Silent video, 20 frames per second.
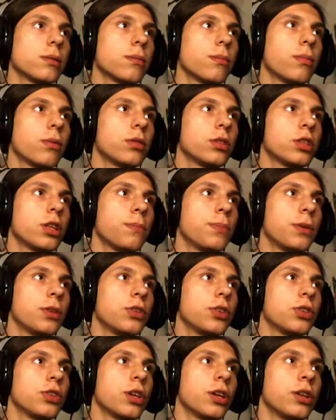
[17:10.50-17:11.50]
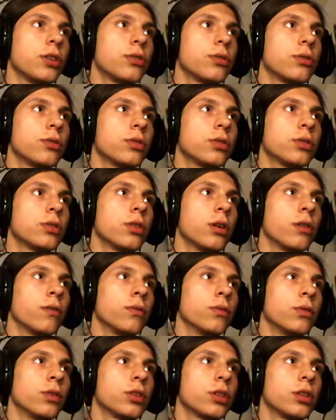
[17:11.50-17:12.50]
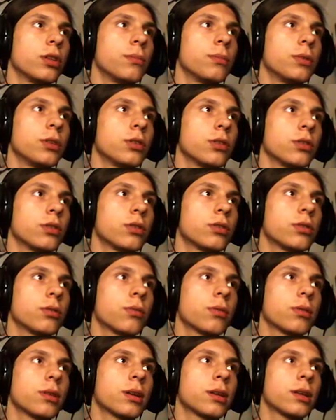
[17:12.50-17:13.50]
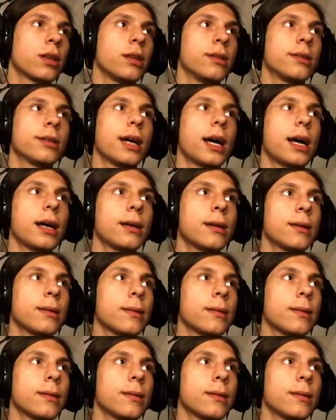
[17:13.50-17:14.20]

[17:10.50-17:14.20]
poniżej 50 i znowu do 70 kilka